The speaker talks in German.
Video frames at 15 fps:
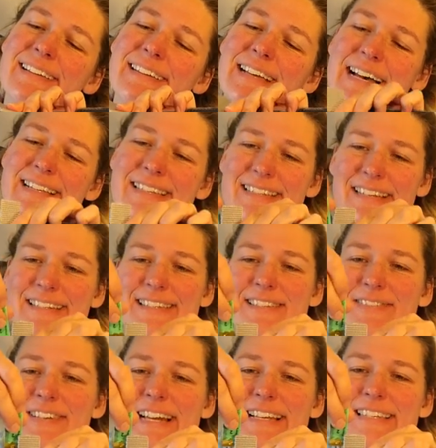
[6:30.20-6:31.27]
dass da
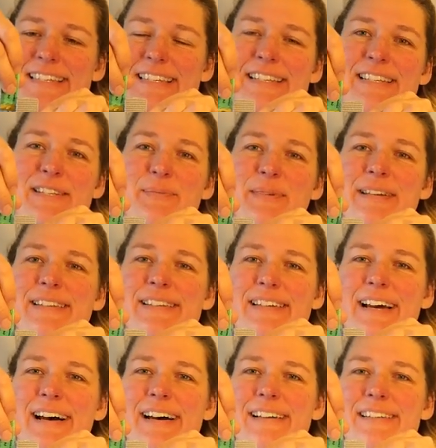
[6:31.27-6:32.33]
2 cm
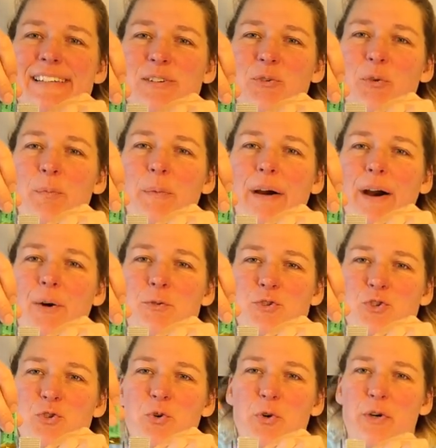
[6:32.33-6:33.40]
die oben
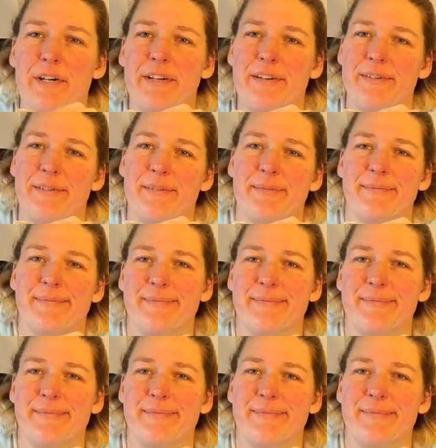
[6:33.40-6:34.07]
rausgucken.